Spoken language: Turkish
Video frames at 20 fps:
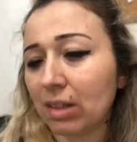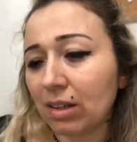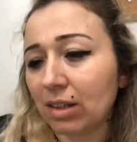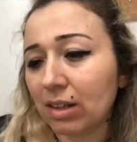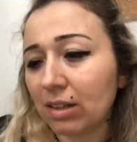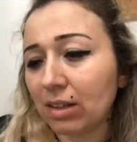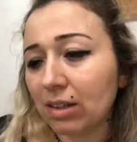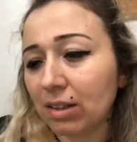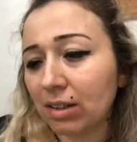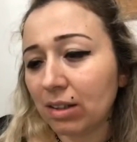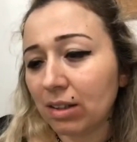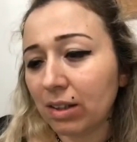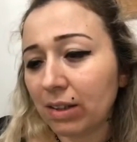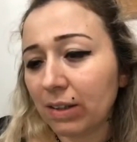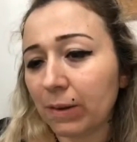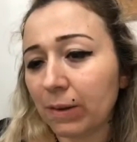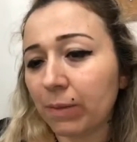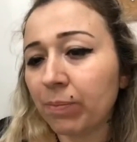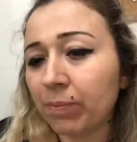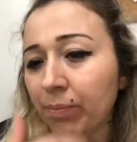Ee,
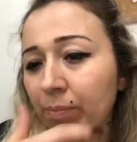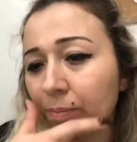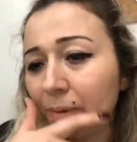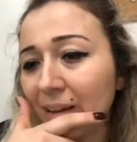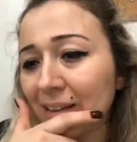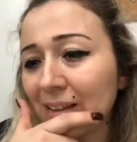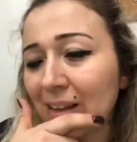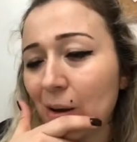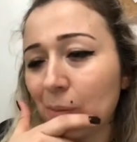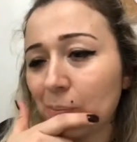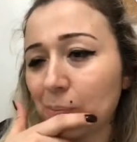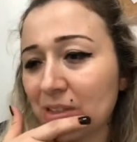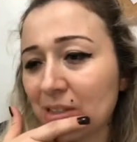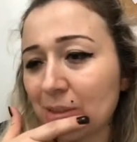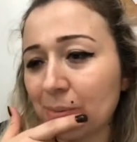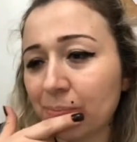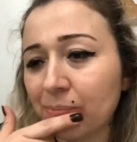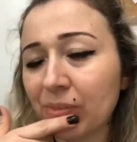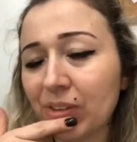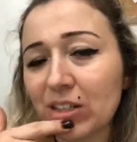ben ne
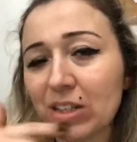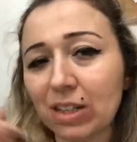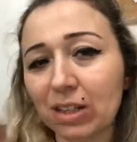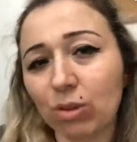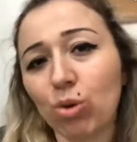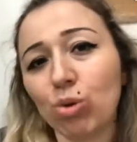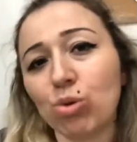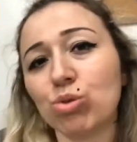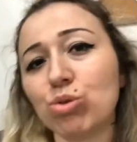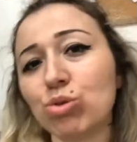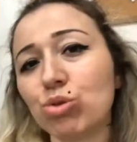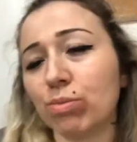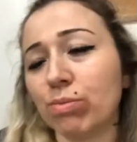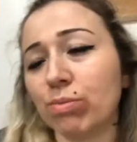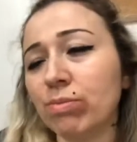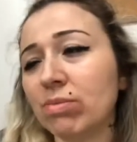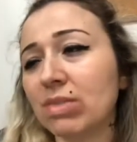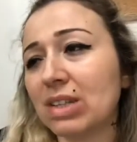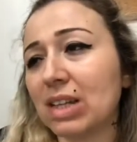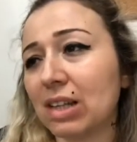yaptım? İşte
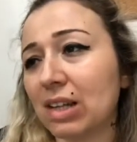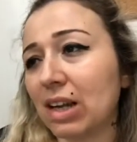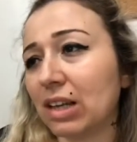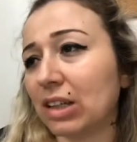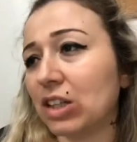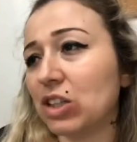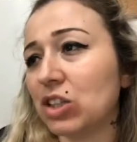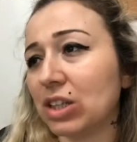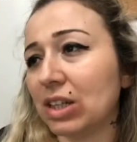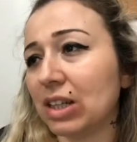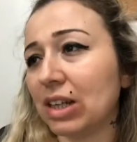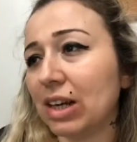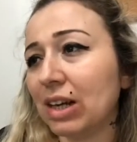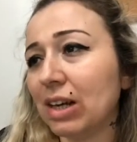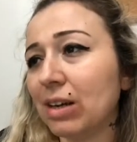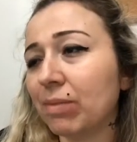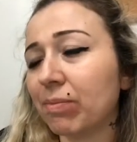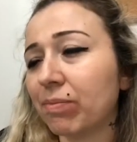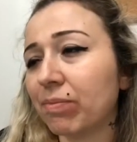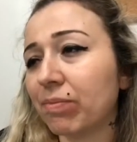görüştüm satan
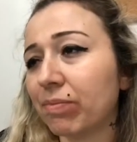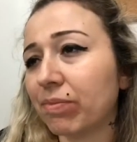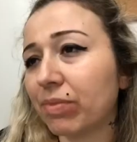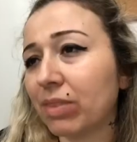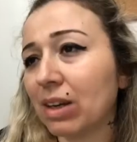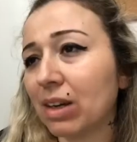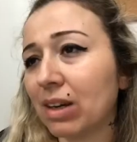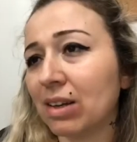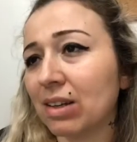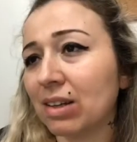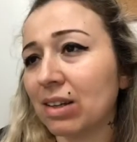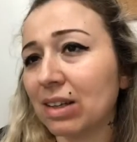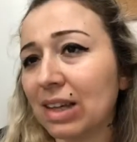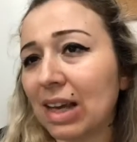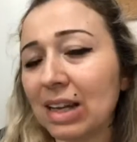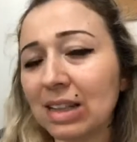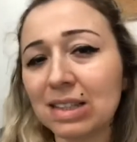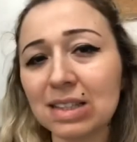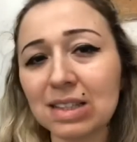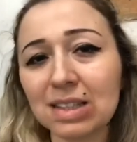kişiyle. Ee,
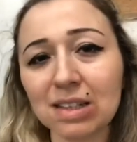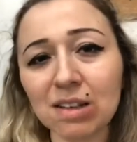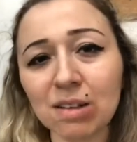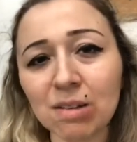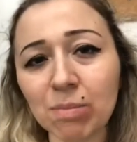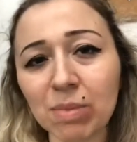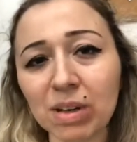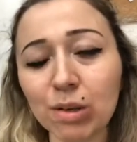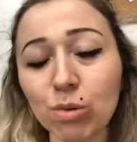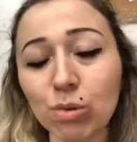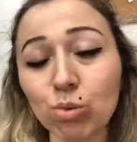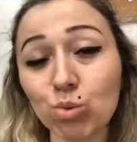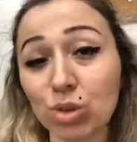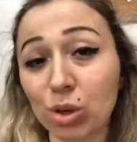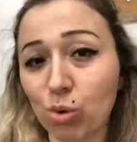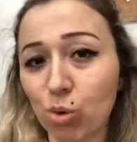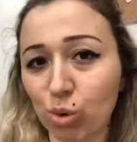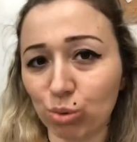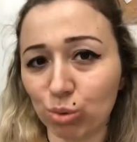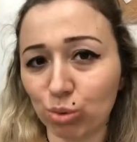kendisinin bana
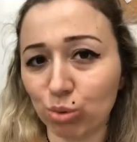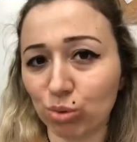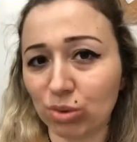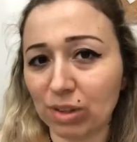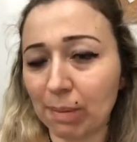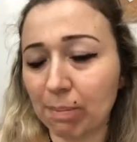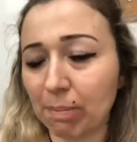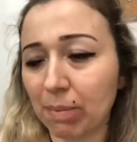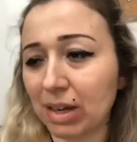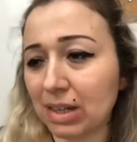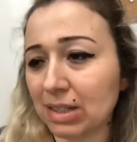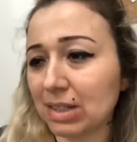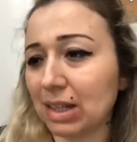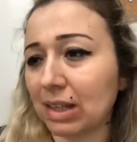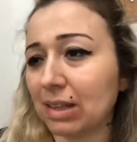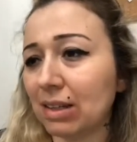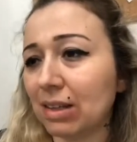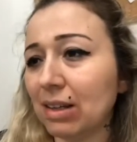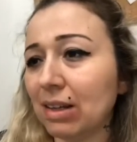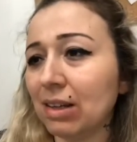uzak olduğundan
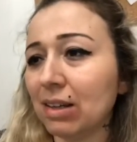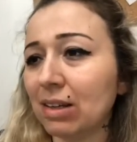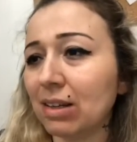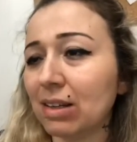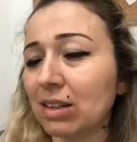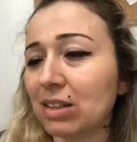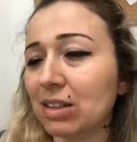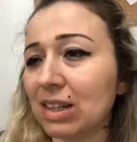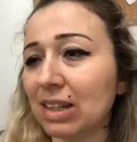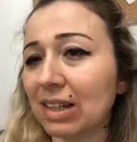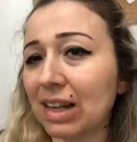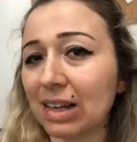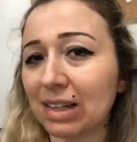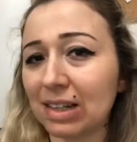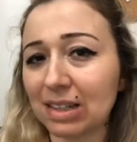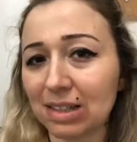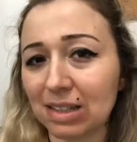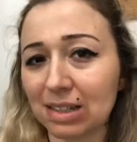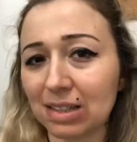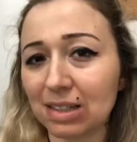bahsetti. İşte
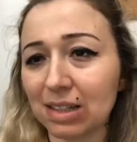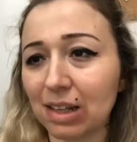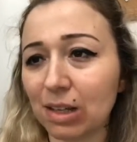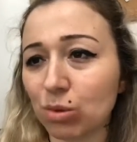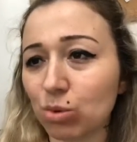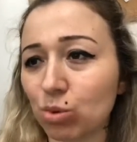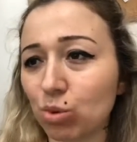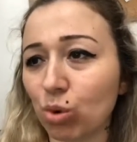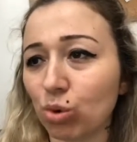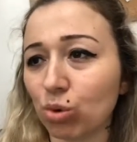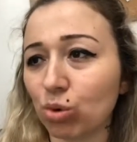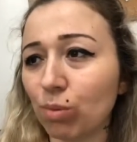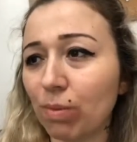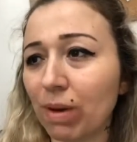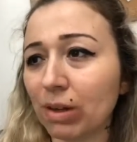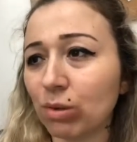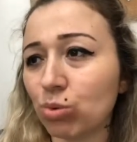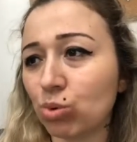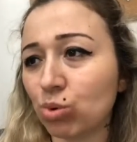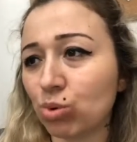neredesiniz diye sordu.
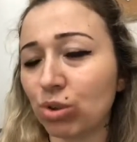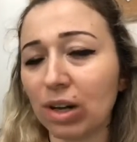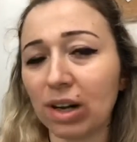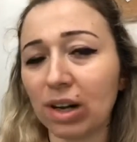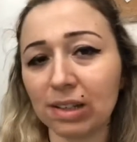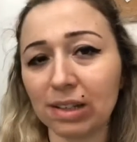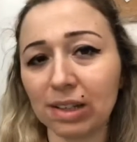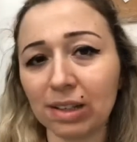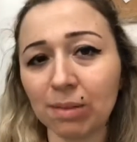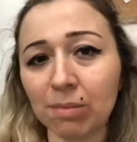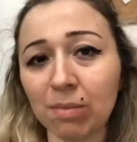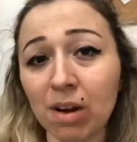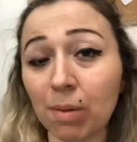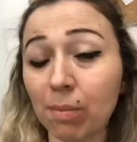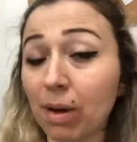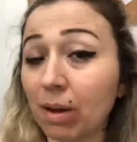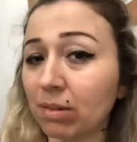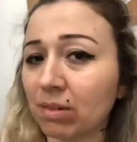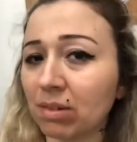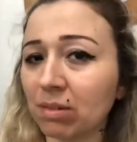Ben Üsküdar dedim.
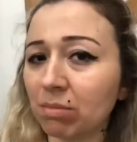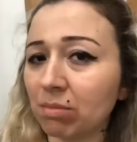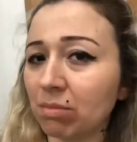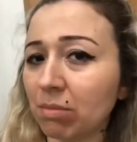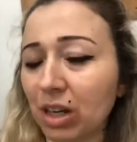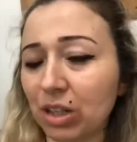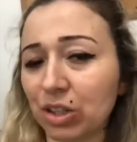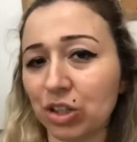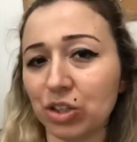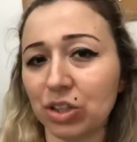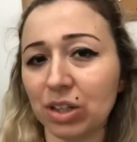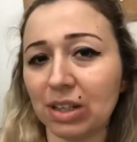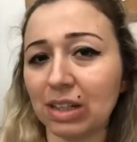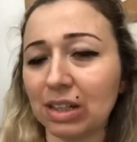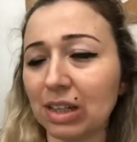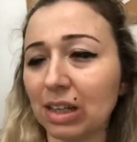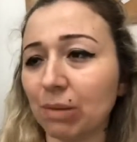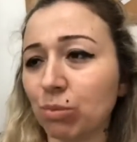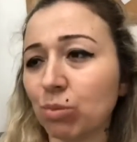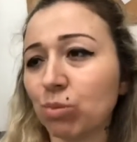Aa, ben
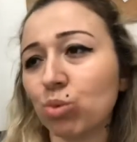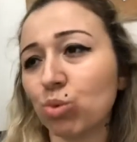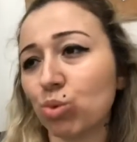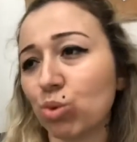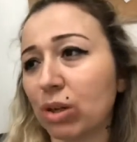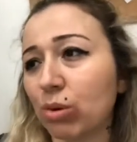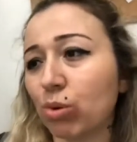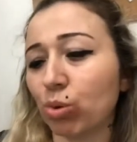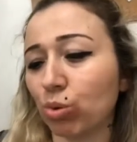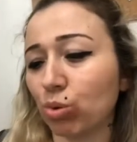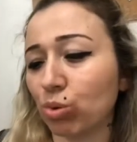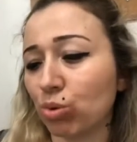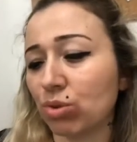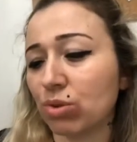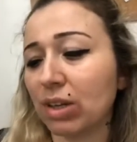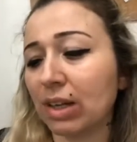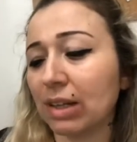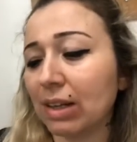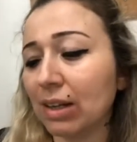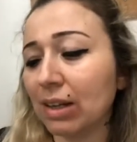Bahçeşehir'deyim uzak
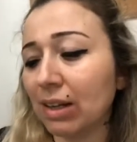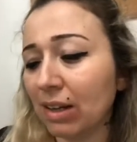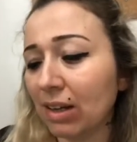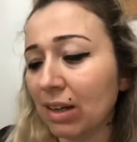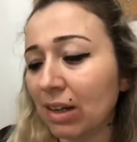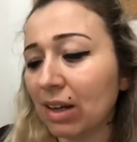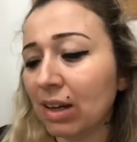oluruz dedi.